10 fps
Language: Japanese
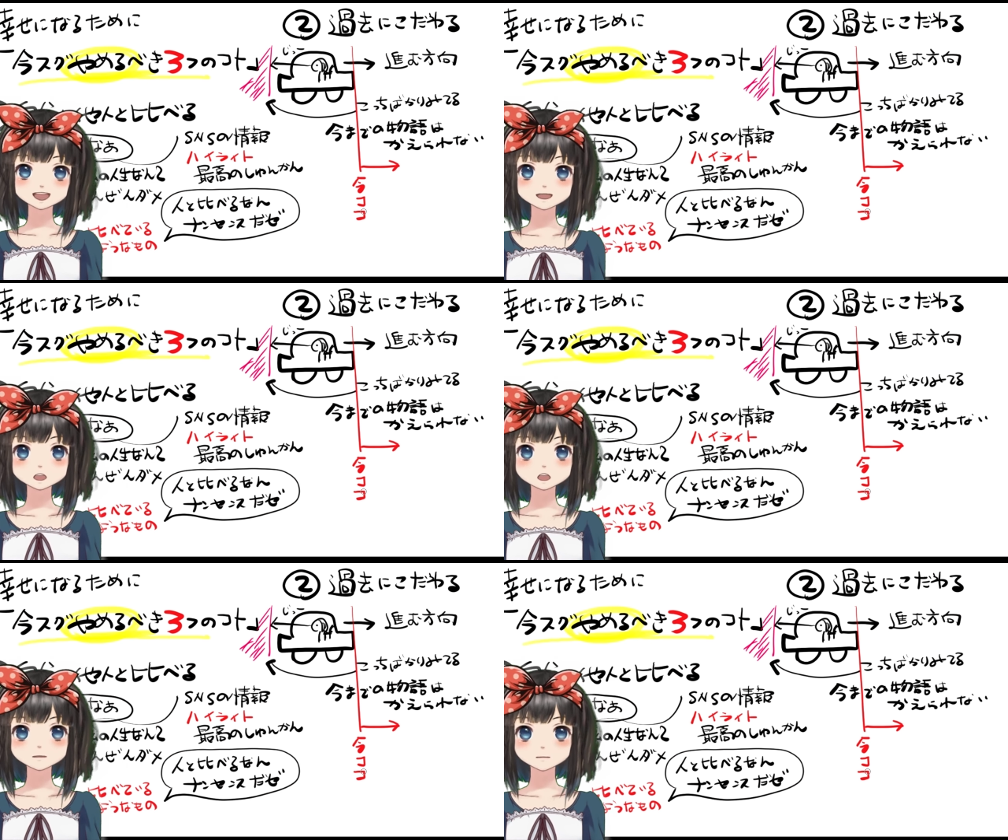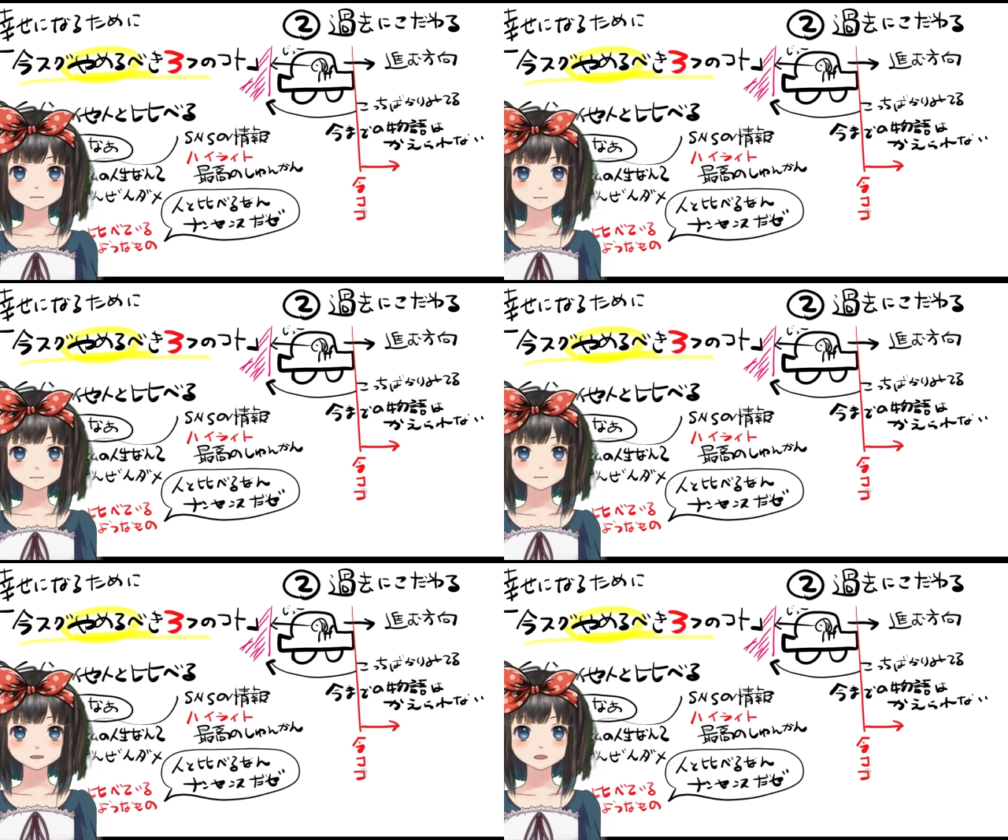アルバム
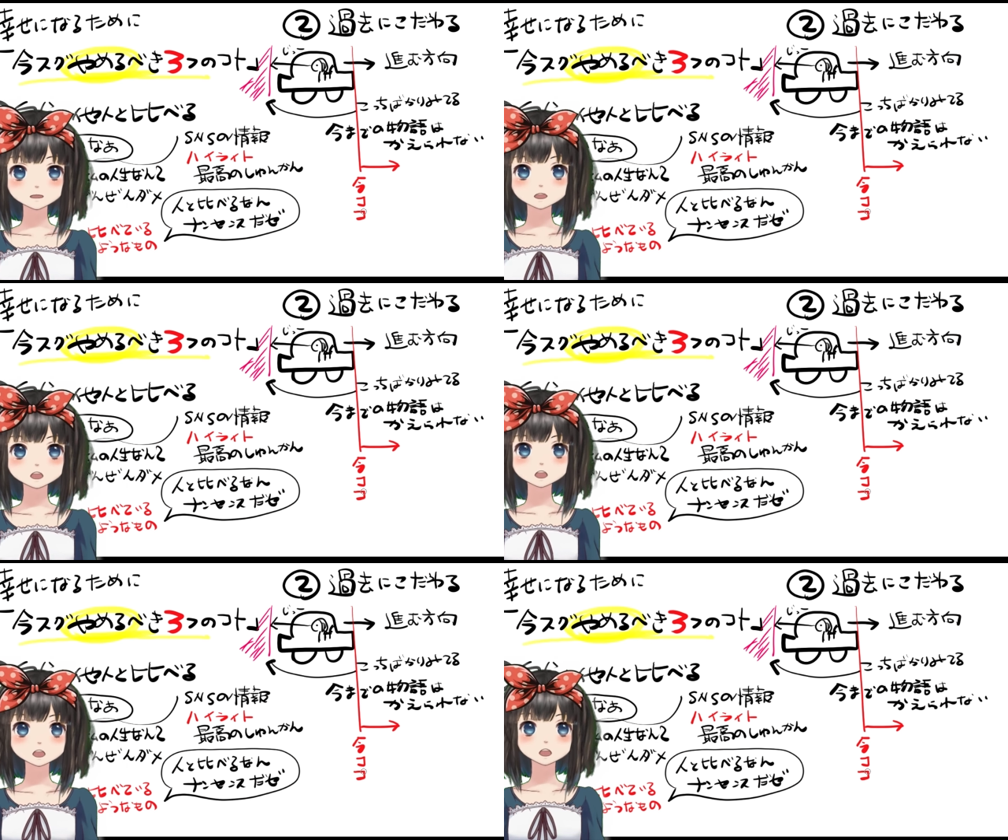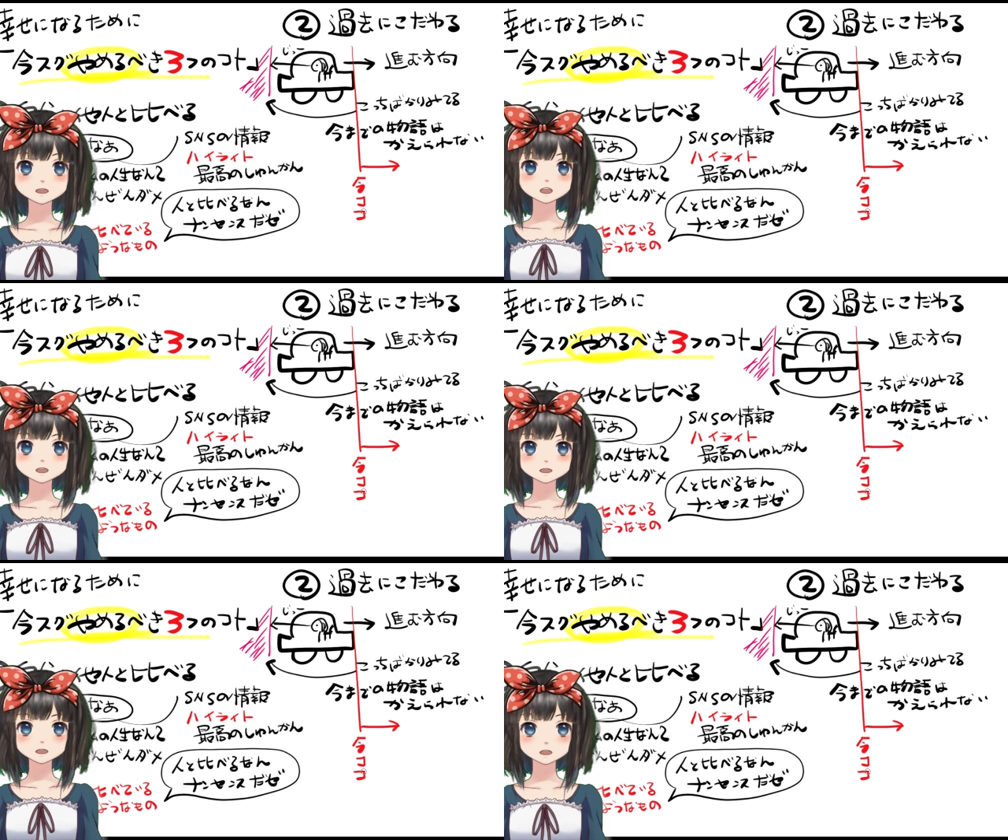ばっかり見てるような
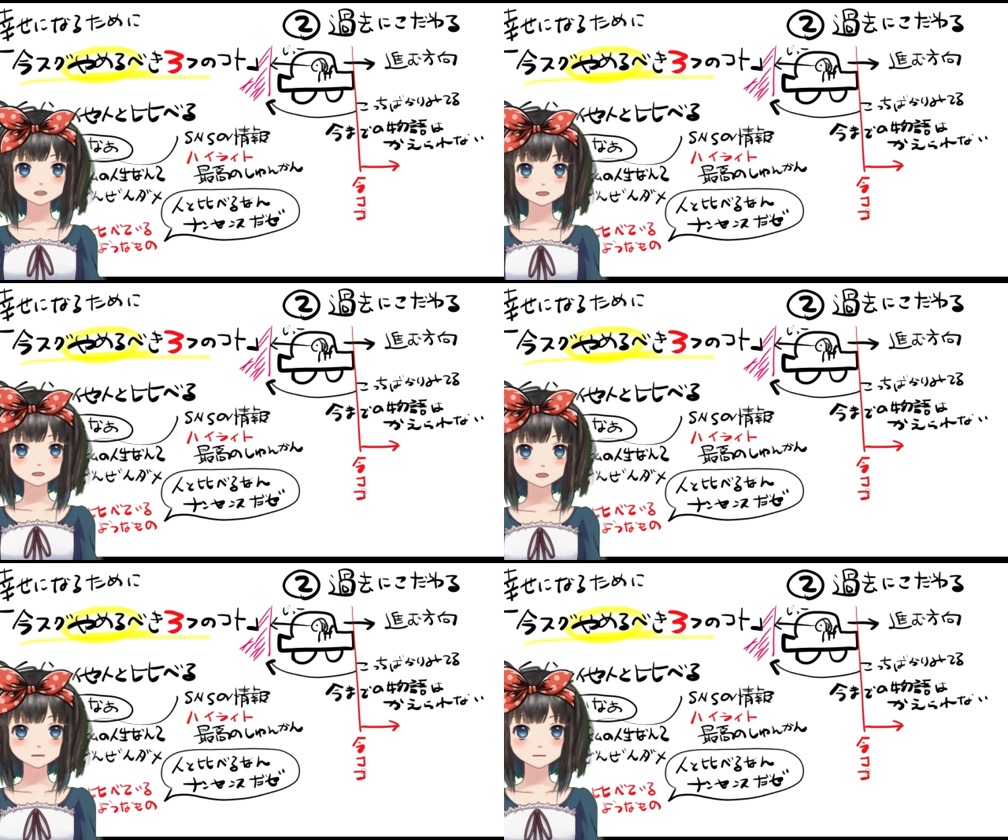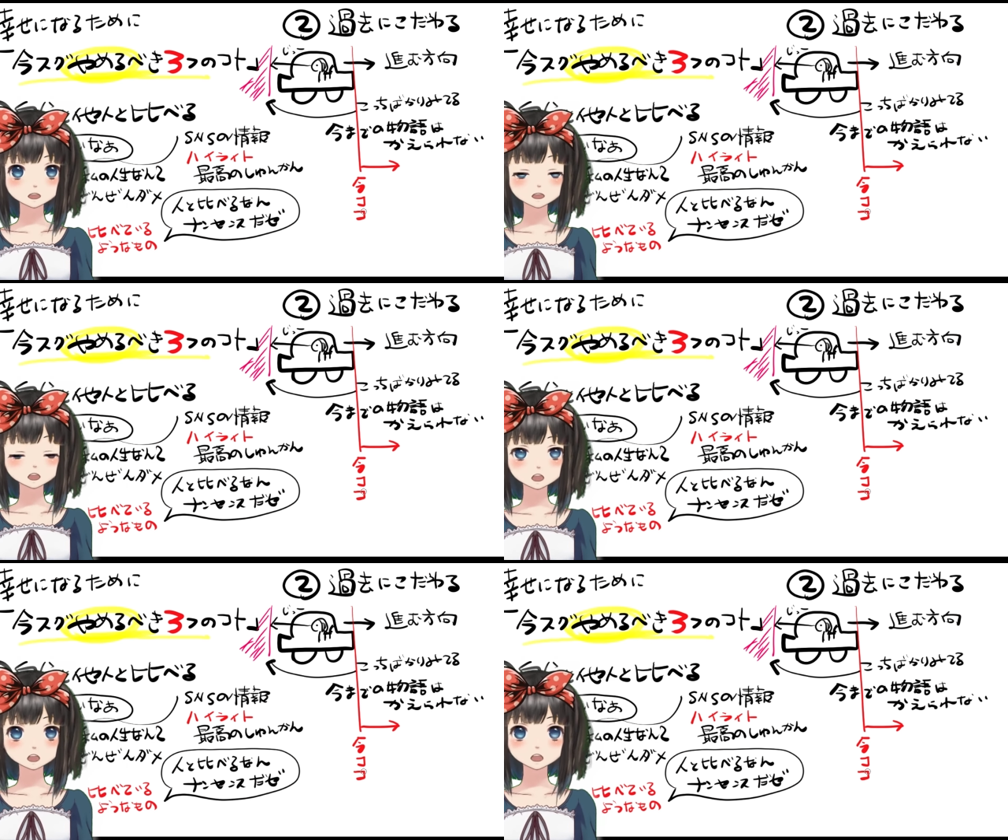感じで
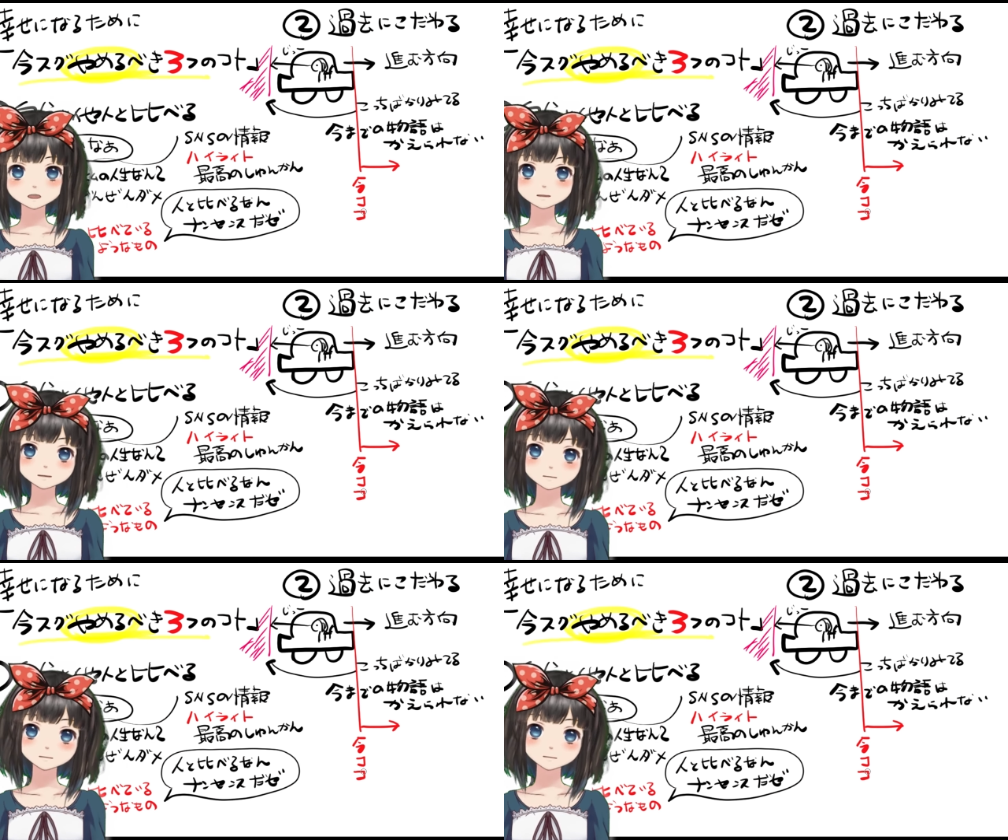過去ばっかり